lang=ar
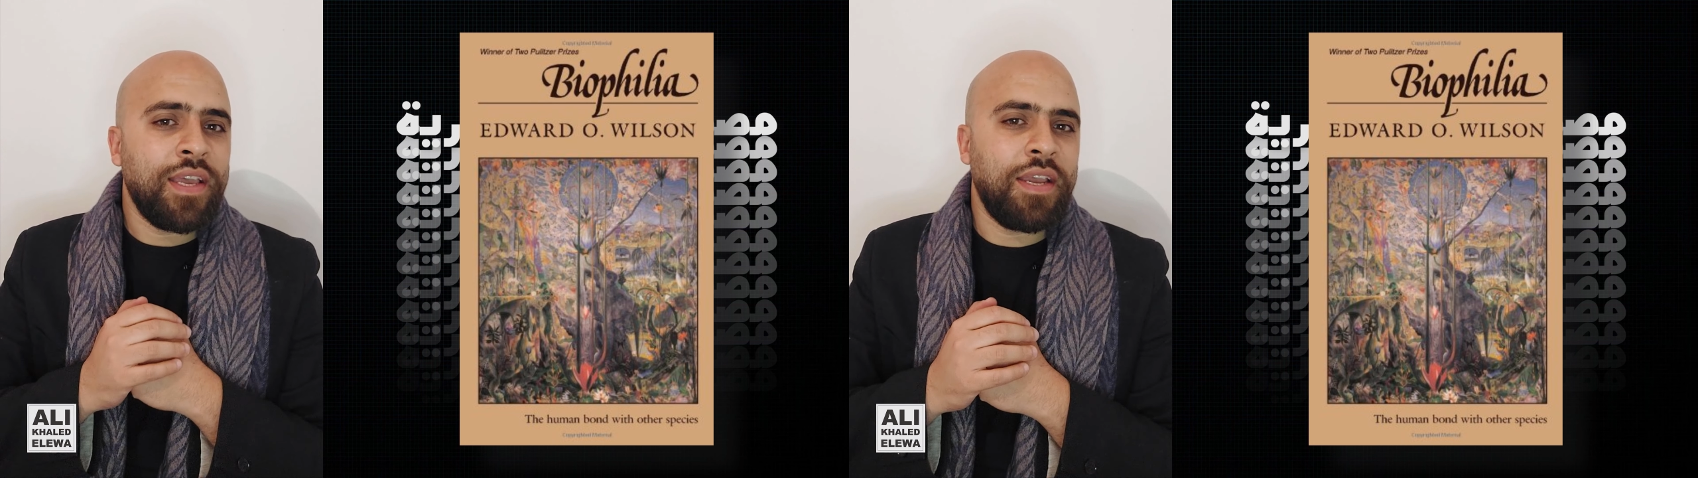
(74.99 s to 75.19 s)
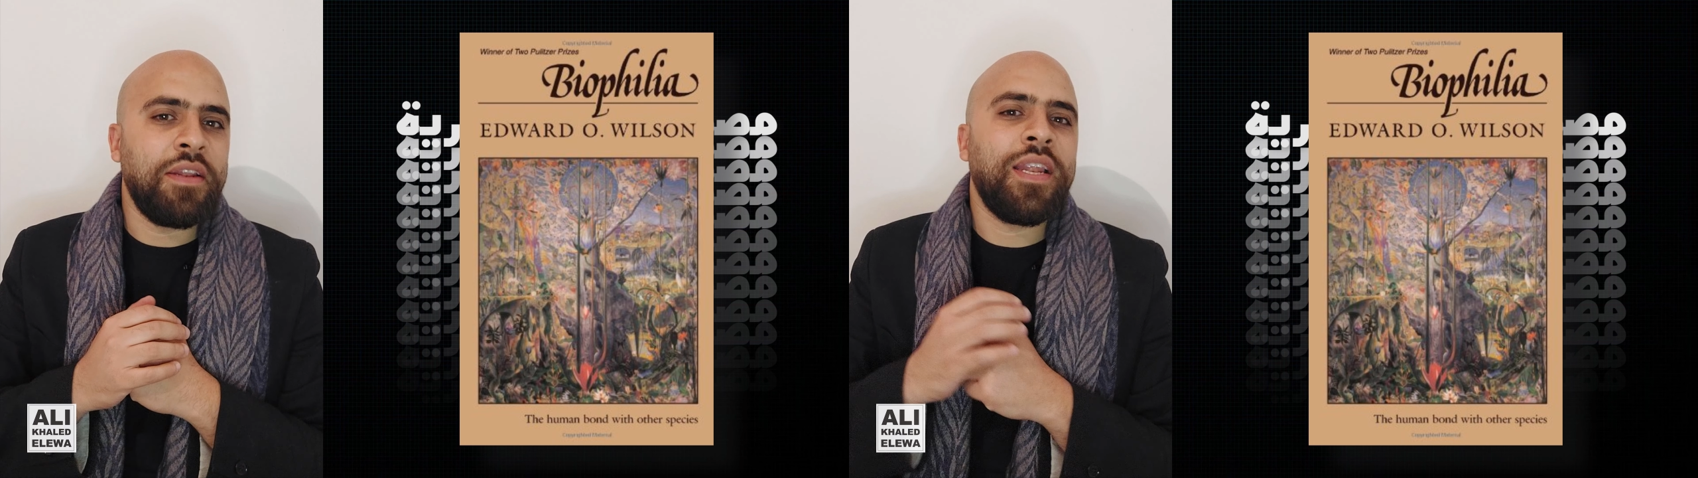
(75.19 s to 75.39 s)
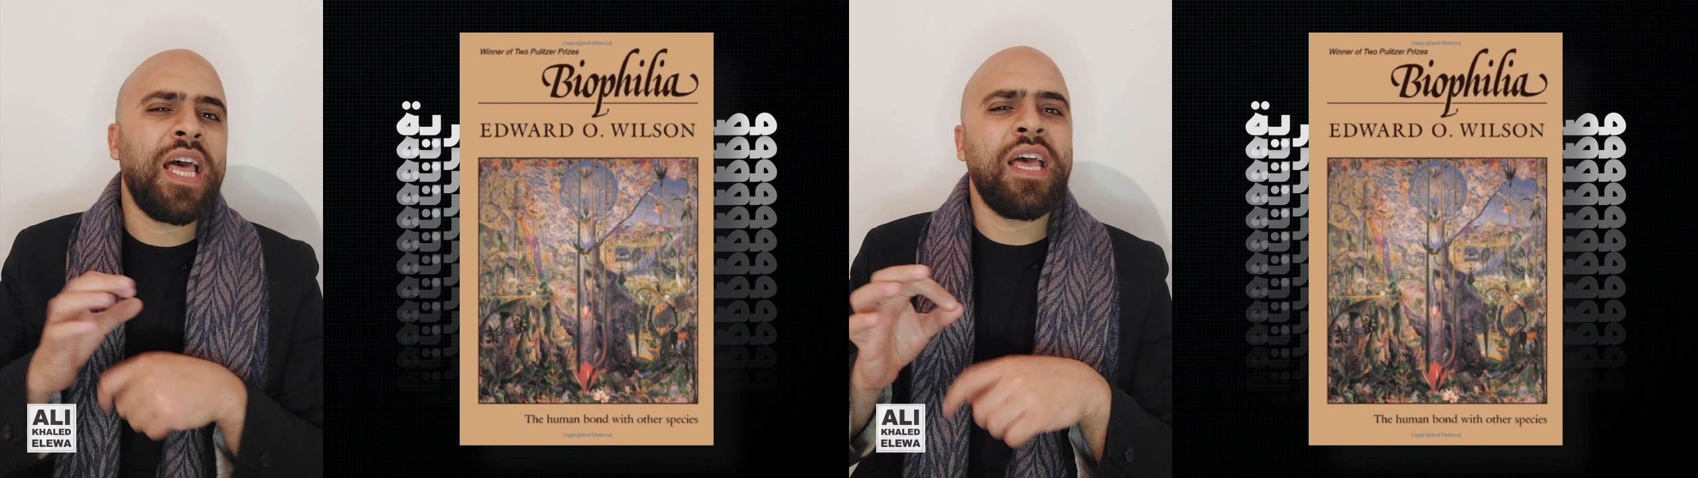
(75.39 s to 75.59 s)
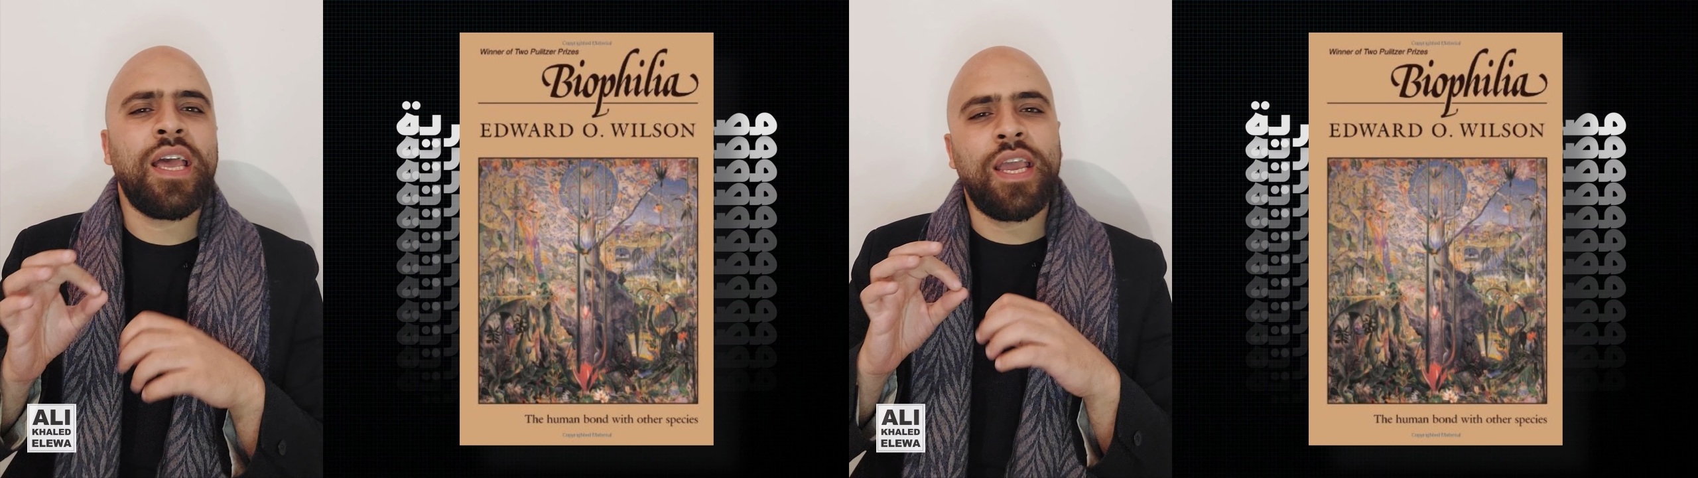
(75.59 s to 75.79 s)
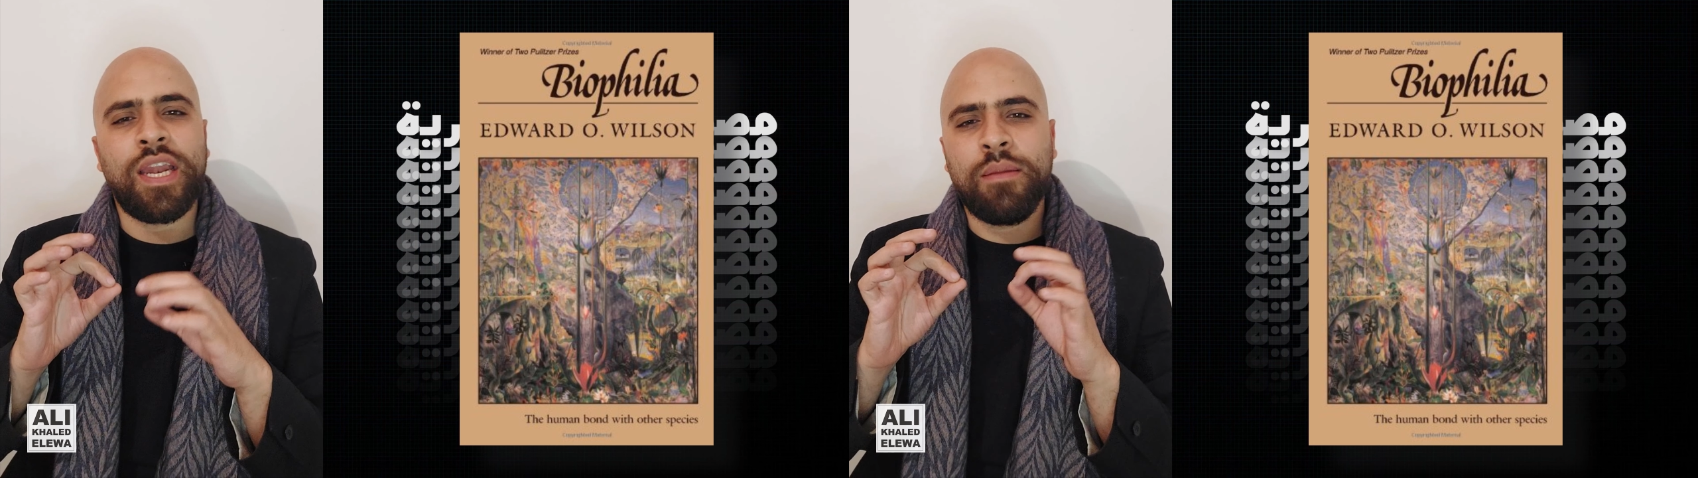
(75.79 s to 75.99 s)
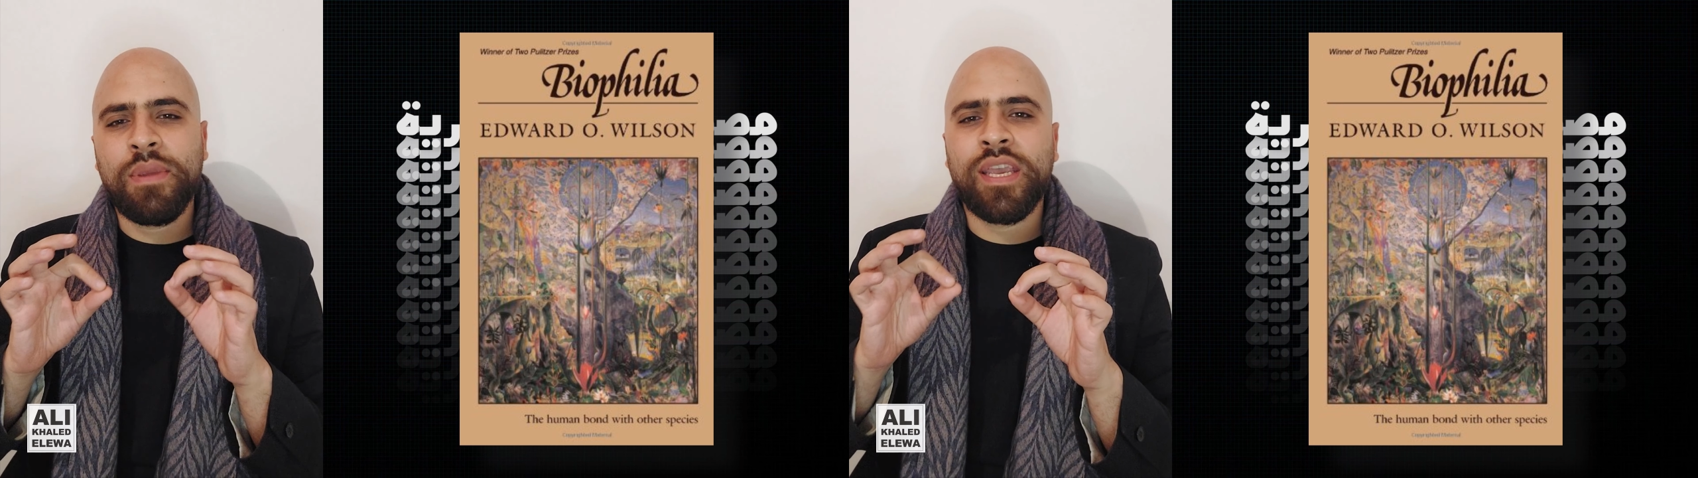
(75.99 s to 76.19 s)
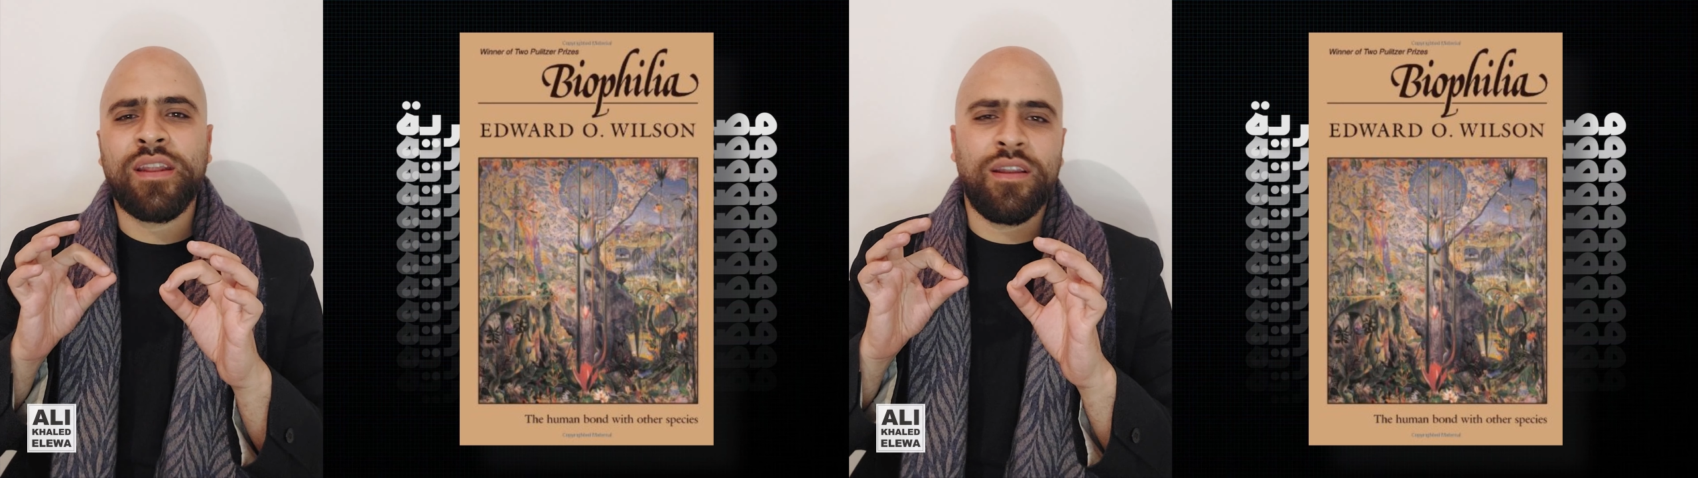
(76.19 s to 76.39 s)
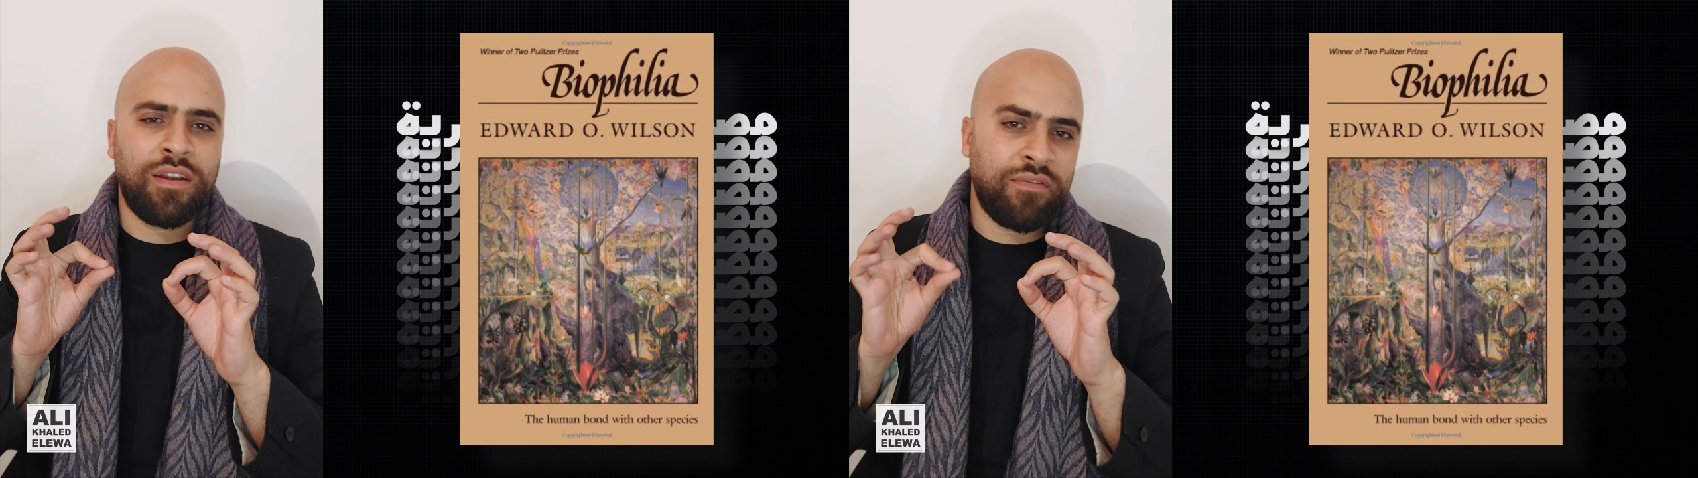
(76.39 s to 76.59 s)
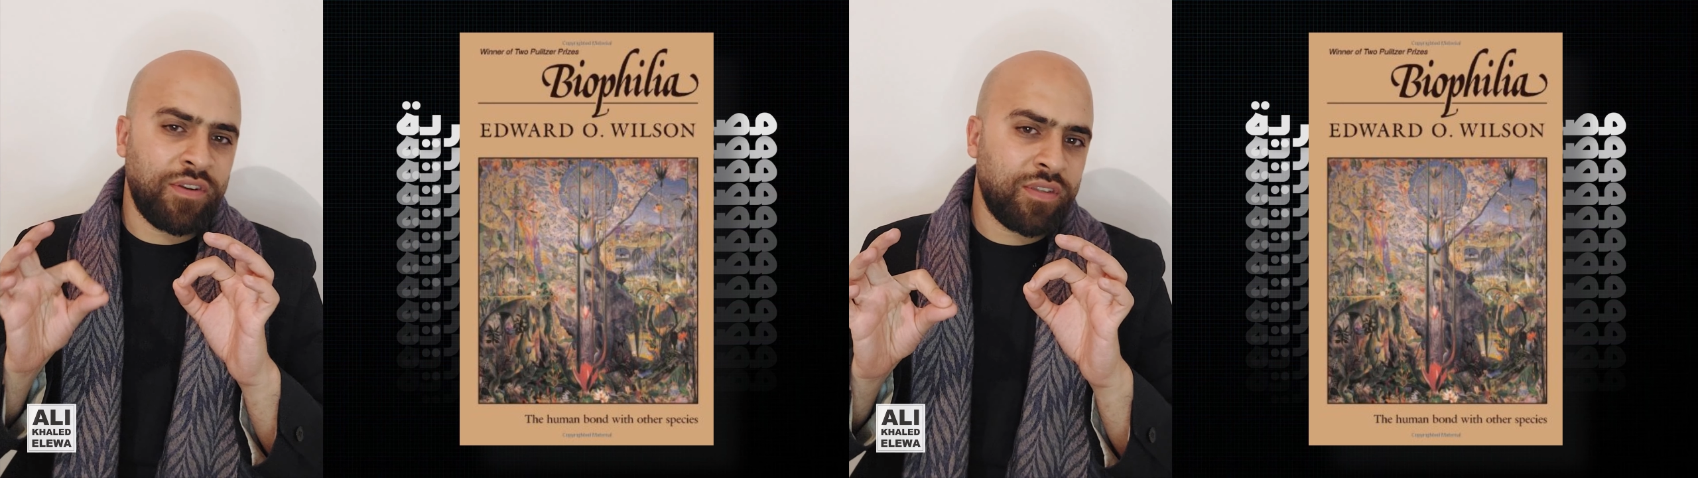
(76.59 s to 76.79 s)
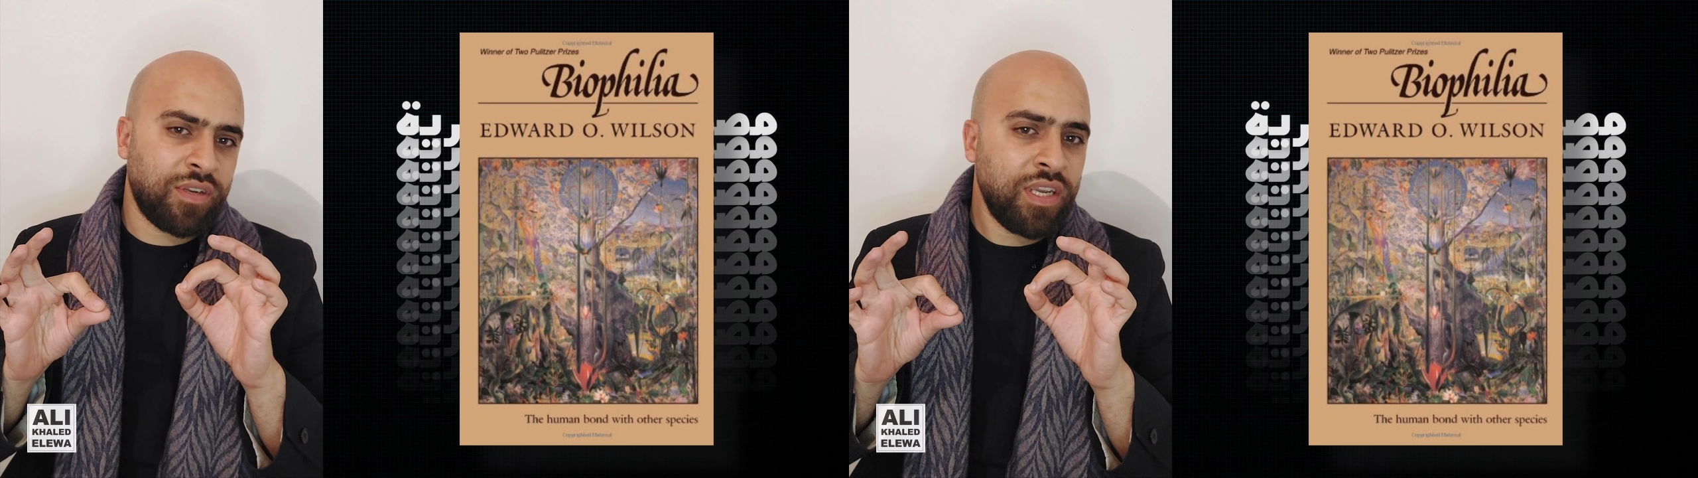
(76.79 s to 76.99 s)
إنها الميل
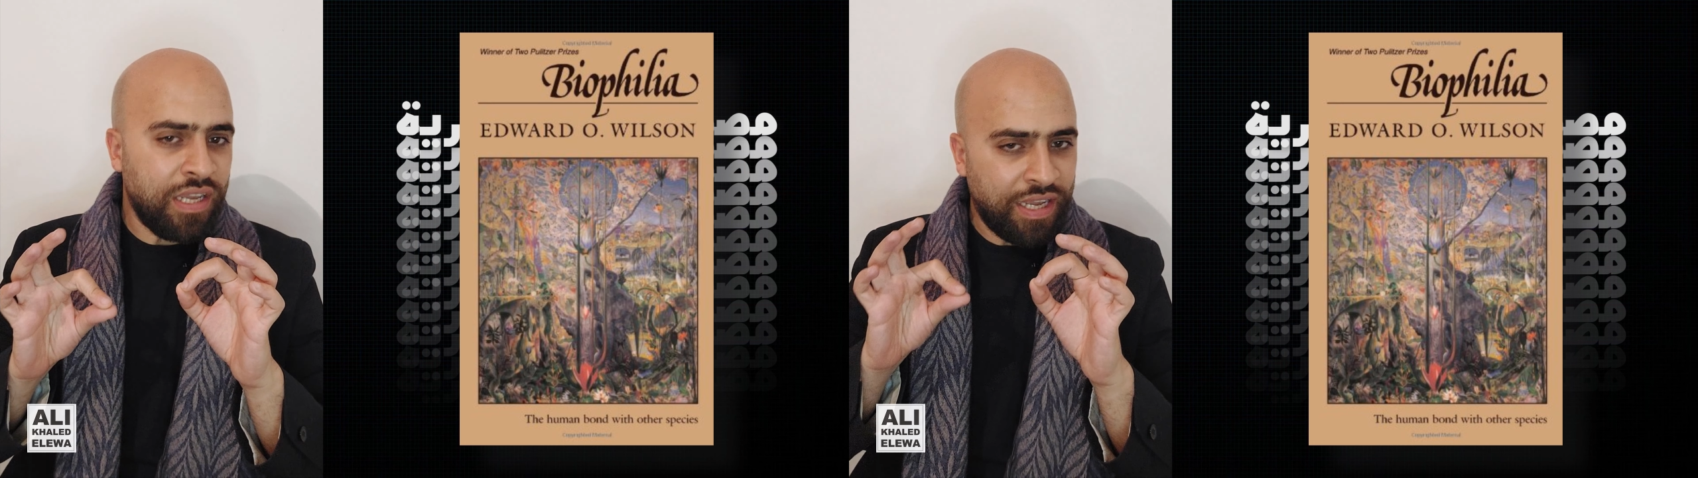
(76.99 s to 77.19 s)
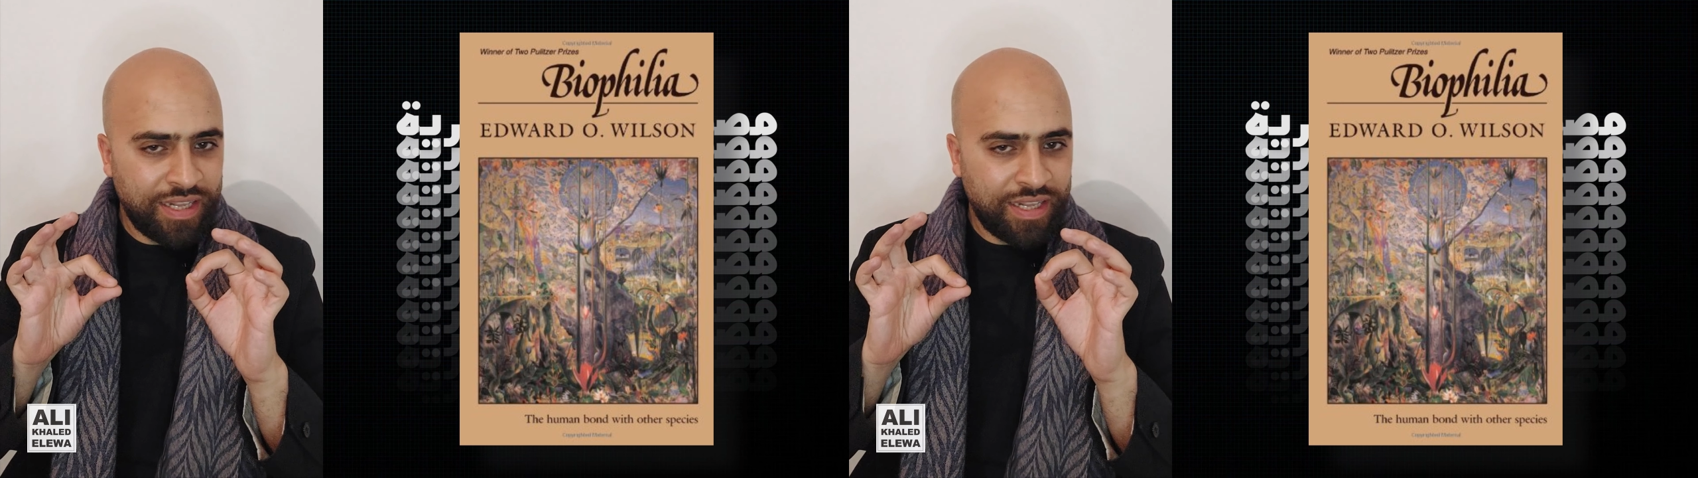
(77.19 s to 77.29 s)
الفطري